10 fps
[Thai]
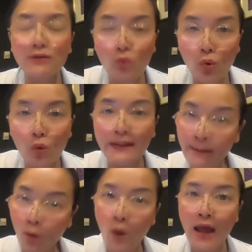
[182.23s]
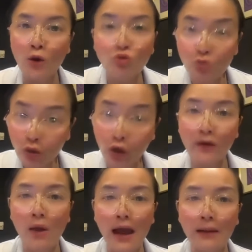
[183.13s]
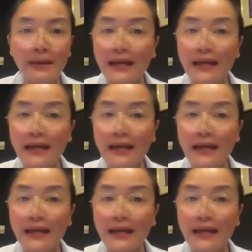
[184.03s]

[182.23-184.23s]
ค่าแรงถูกกว่าต่ำกว่าลงทุนน้อยกว่า